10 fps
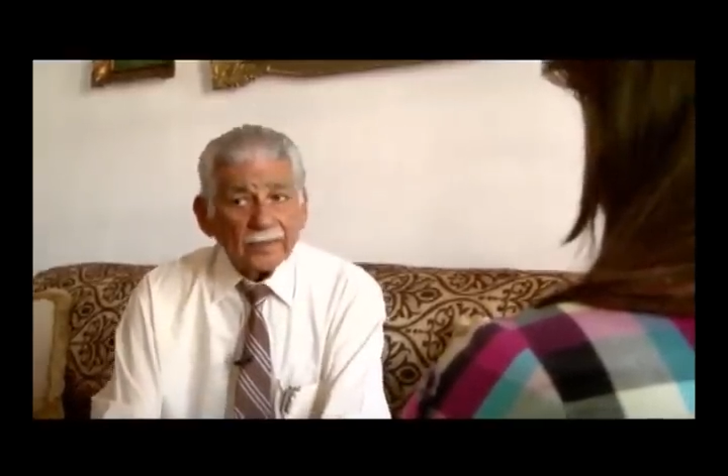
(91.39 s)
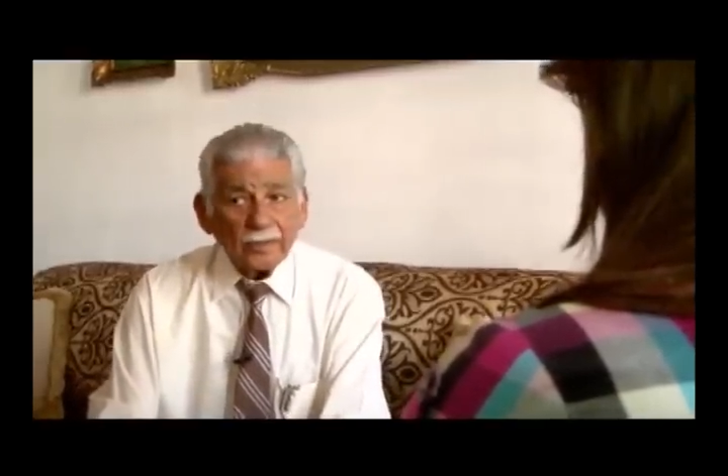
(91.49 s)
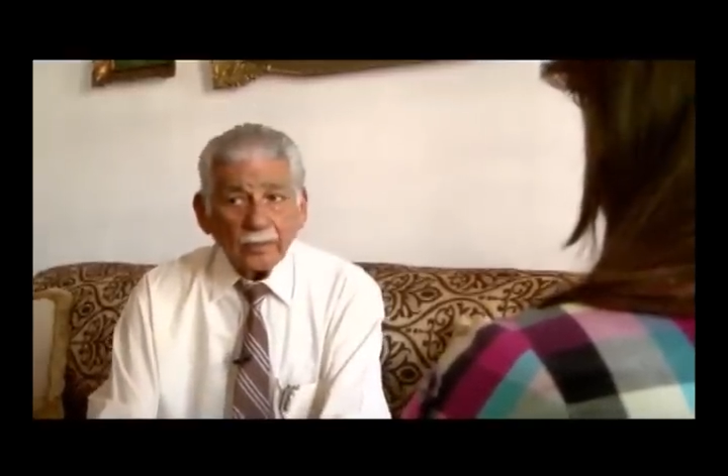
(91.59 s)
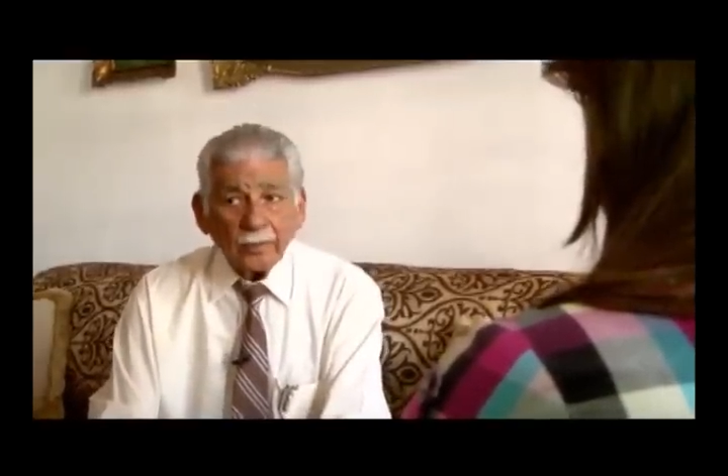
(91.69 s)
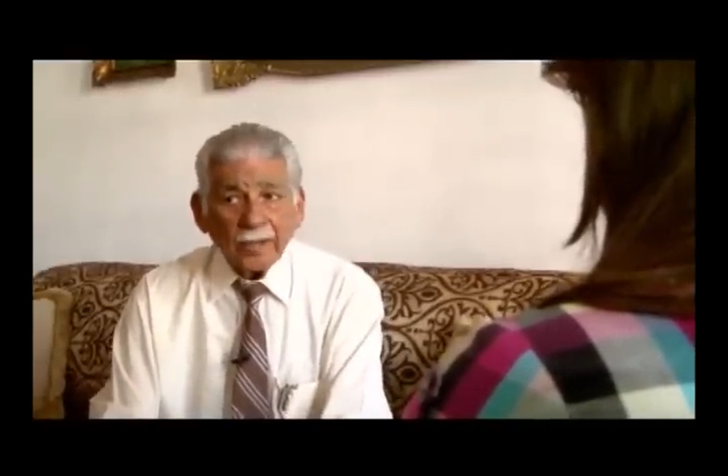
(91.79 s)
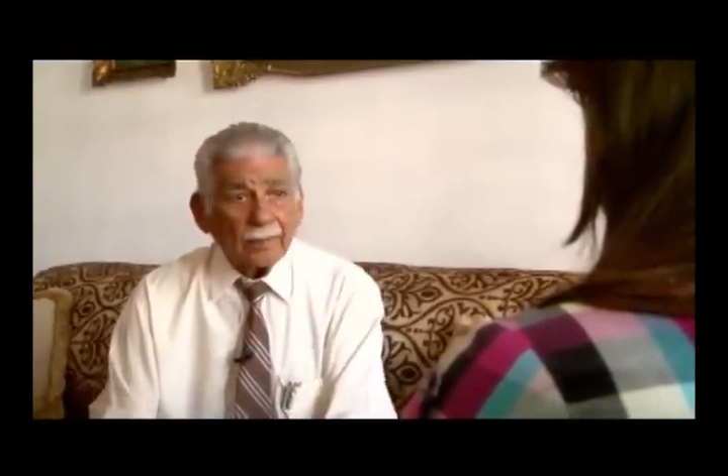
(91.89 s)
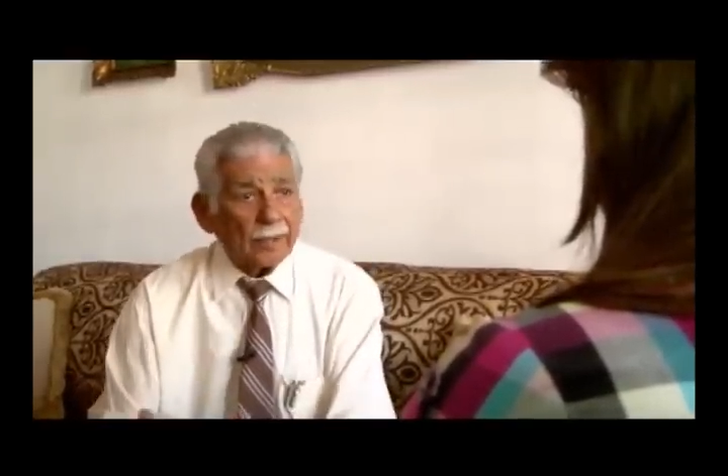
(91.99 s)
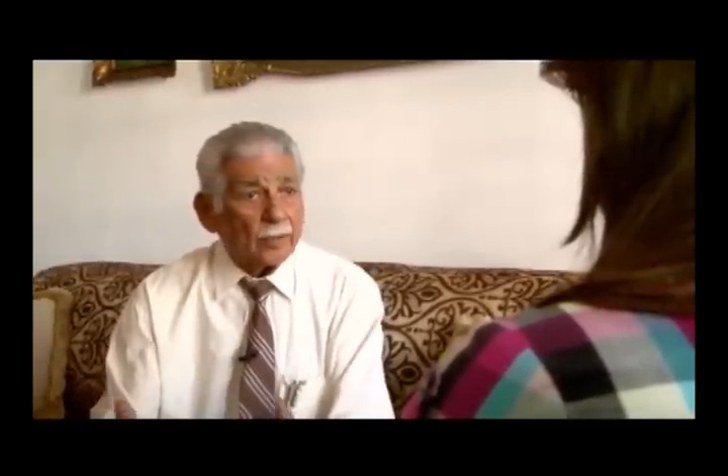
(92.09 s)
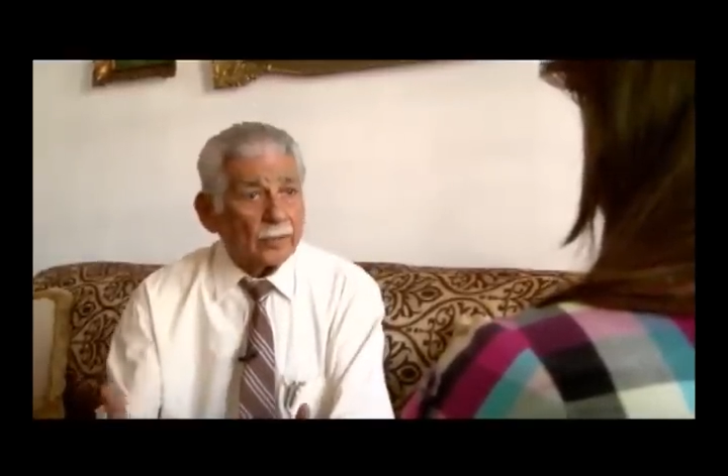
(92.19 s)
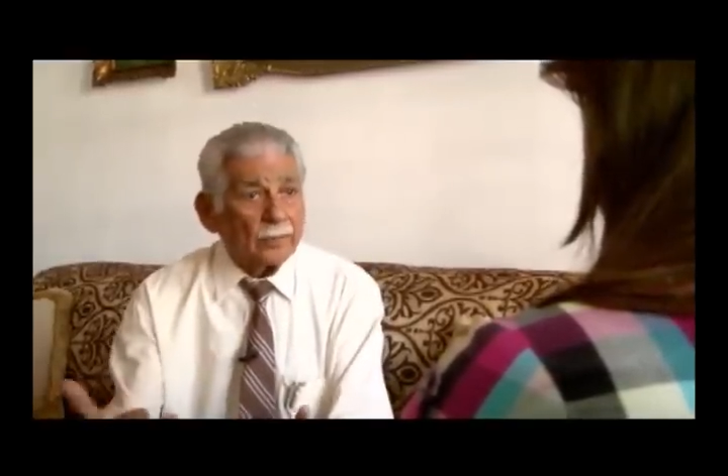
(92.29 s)
yo hubiera
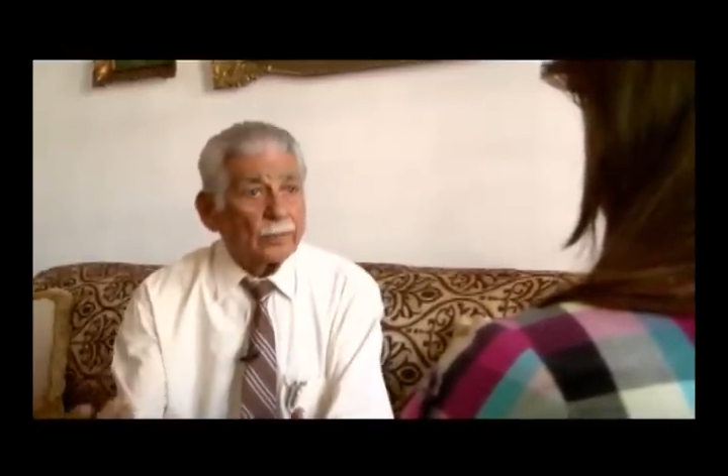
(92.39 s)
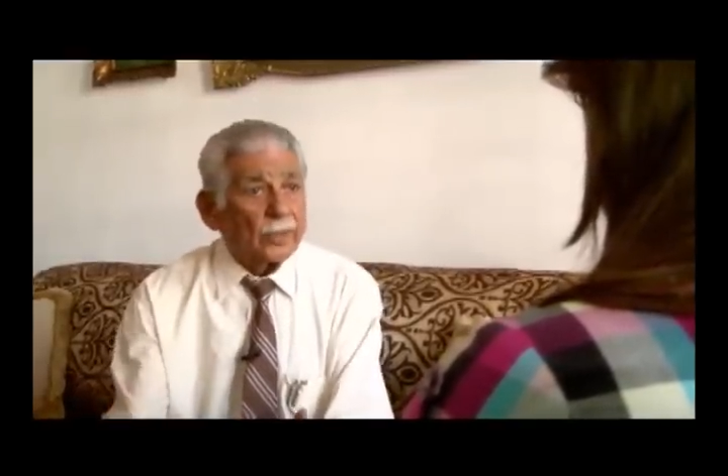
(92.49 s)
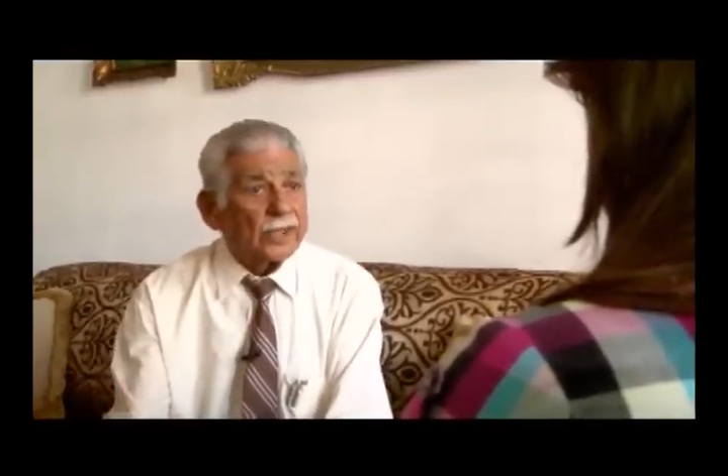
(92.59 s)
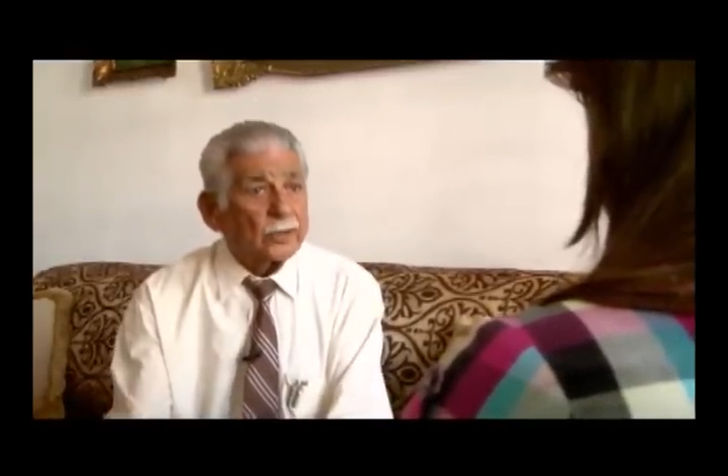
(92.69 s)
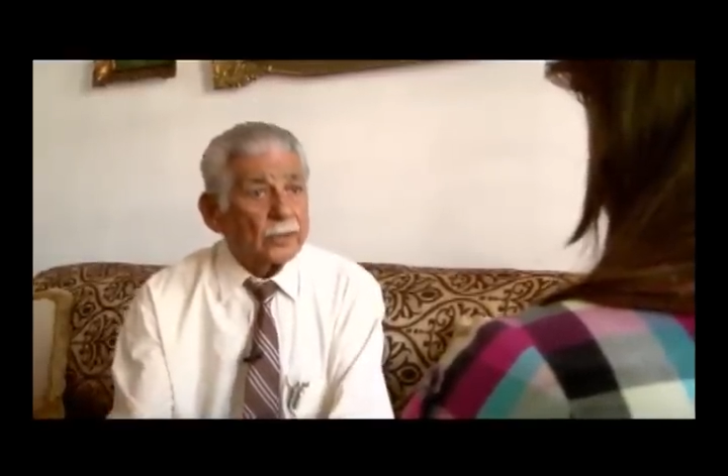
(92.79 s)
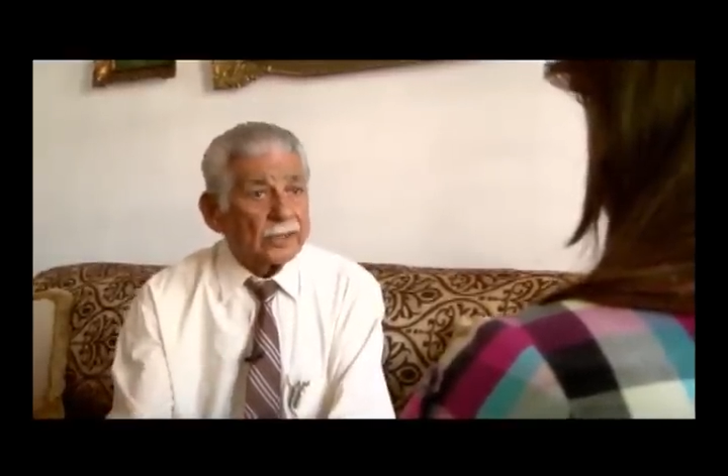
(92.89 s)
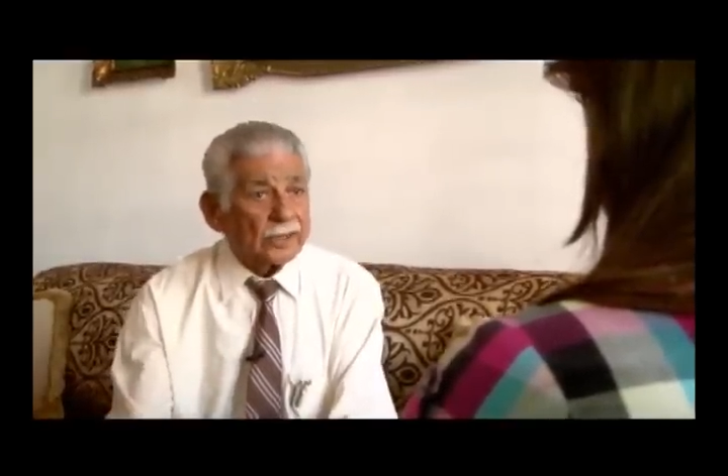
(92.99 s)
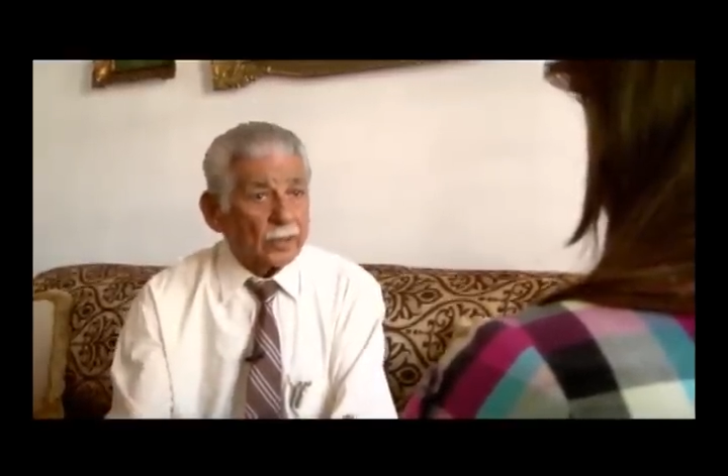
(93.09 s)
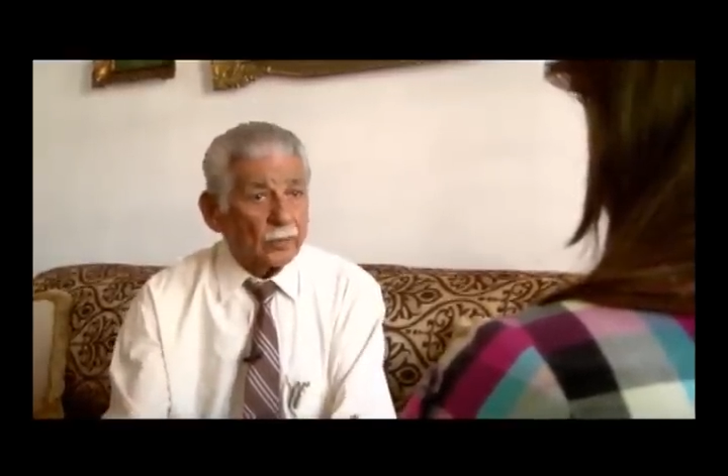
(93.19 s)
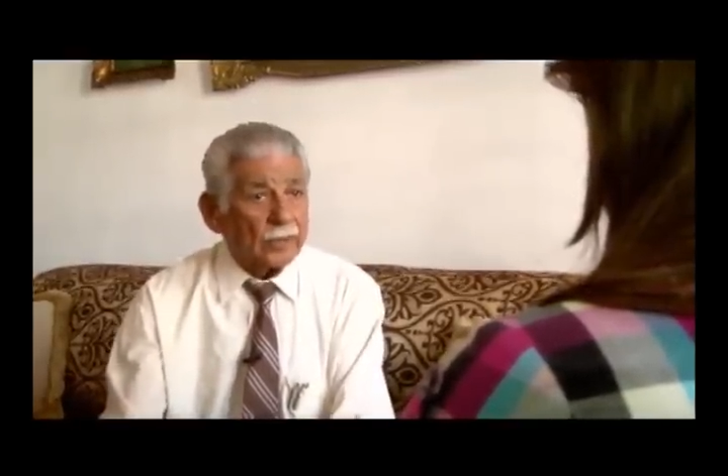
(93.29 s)
hablado de un político que
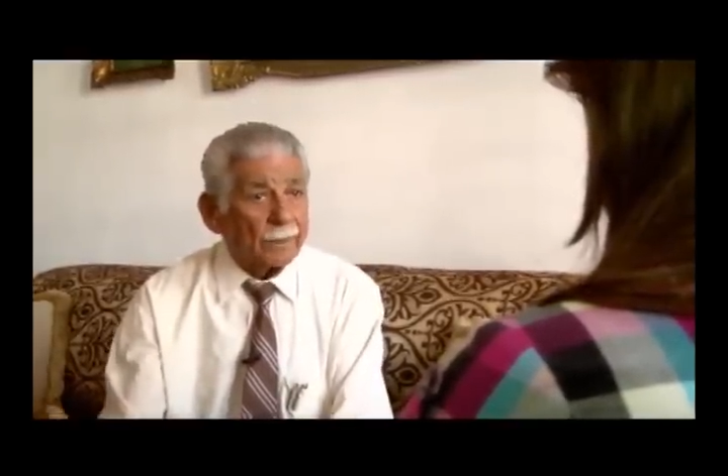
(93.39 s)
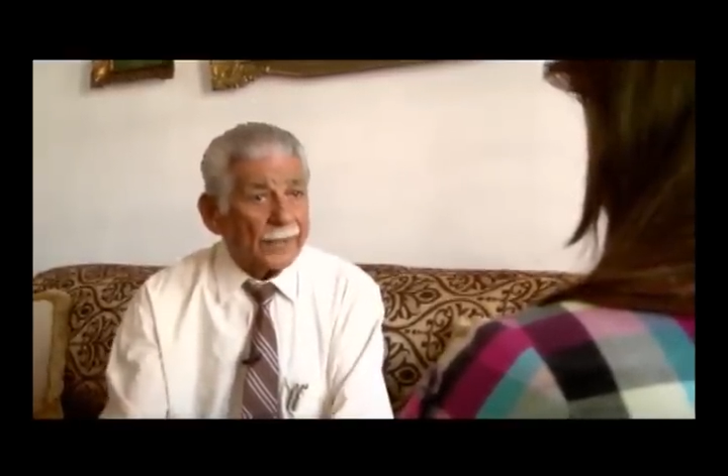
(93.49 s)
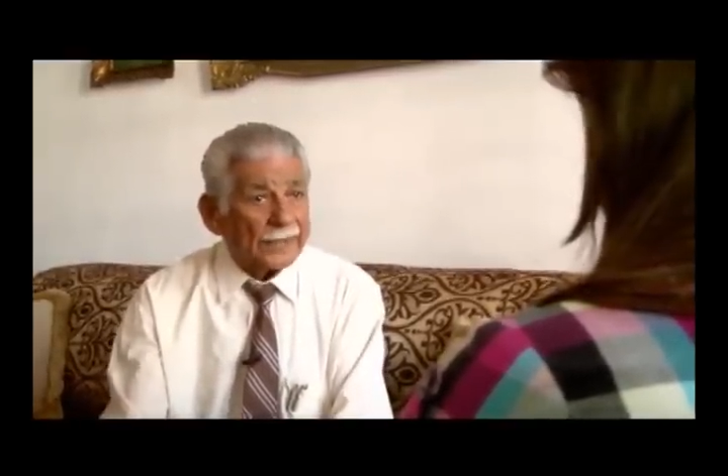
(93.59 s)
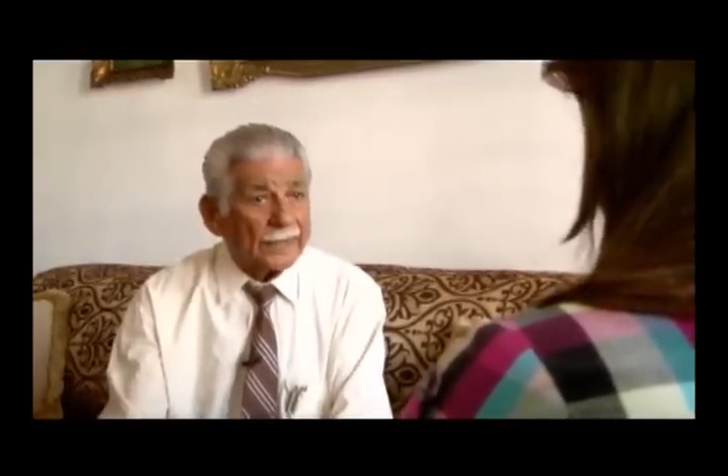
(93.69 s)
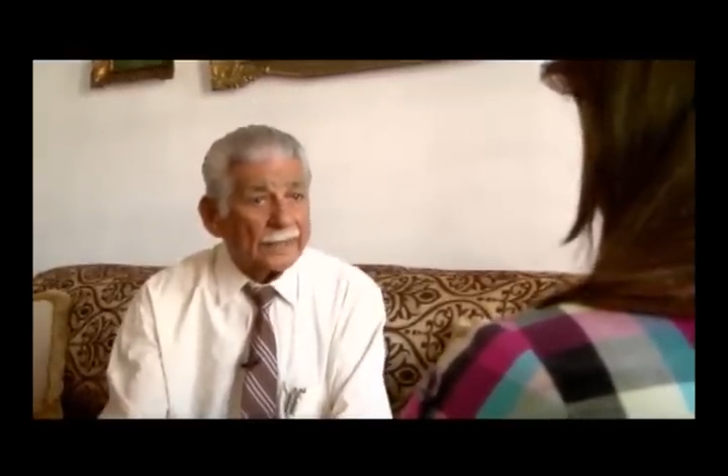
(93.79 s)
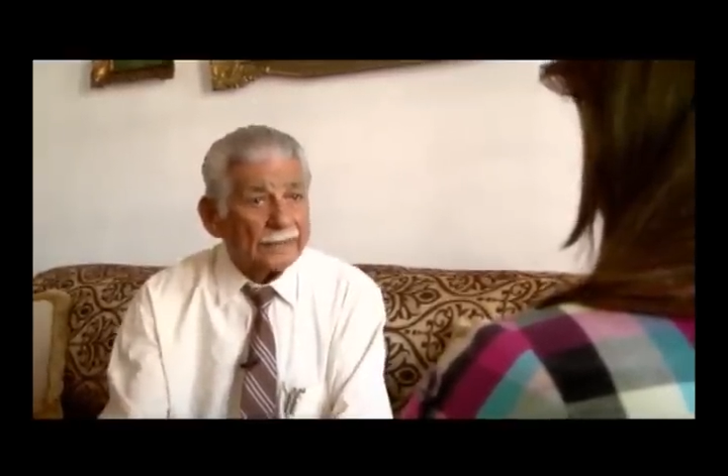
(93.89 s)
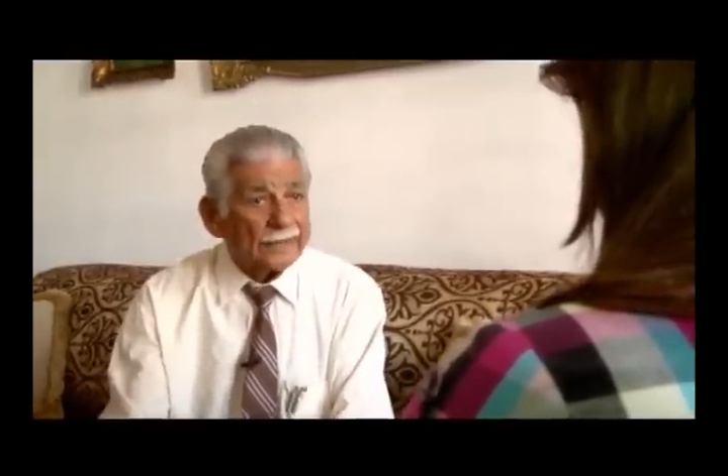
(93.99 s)
se robó una plata,